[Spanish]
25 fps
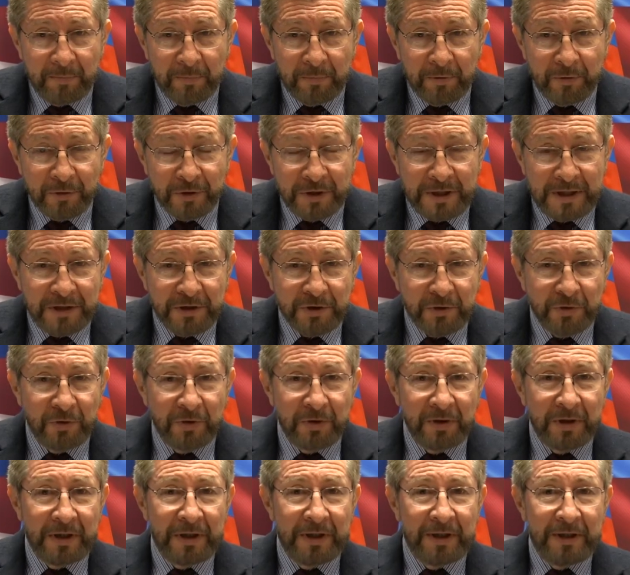
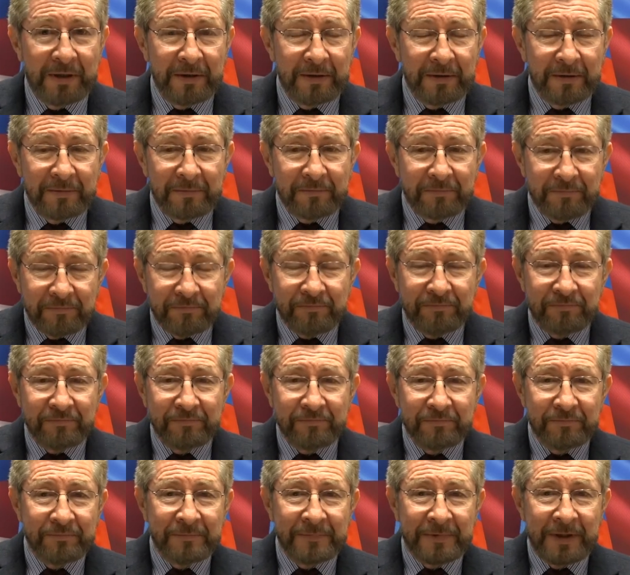proceso
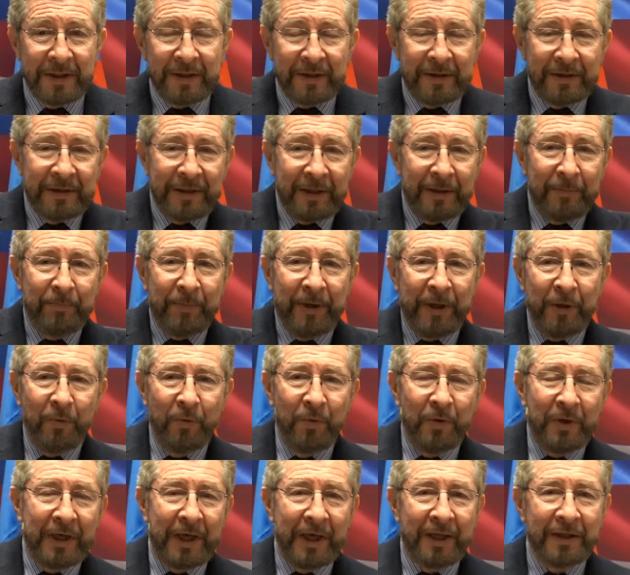del
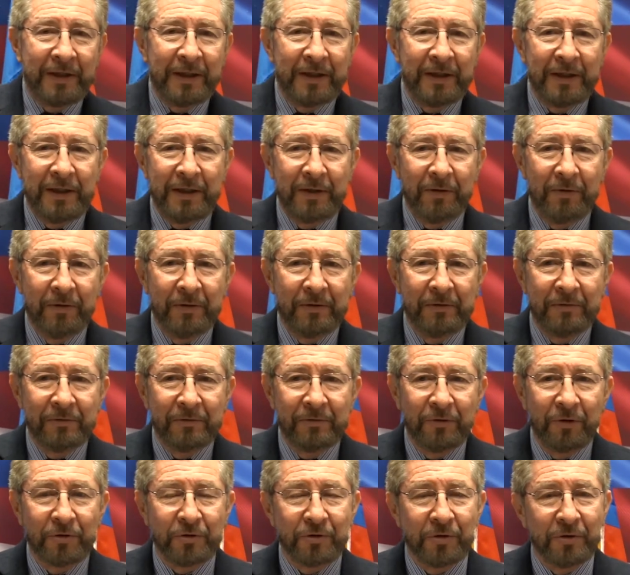Perú que ha tenido
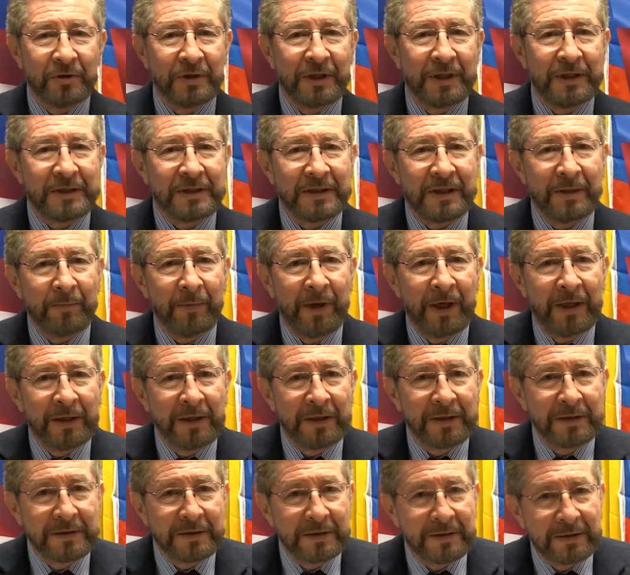en dos o tres
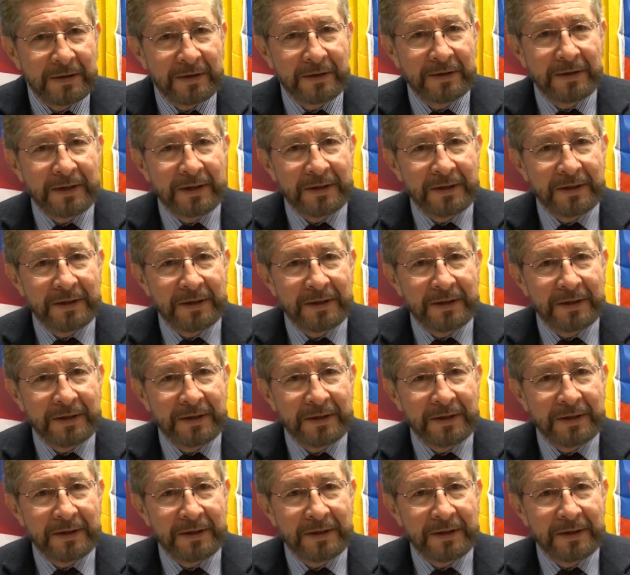semanas eh,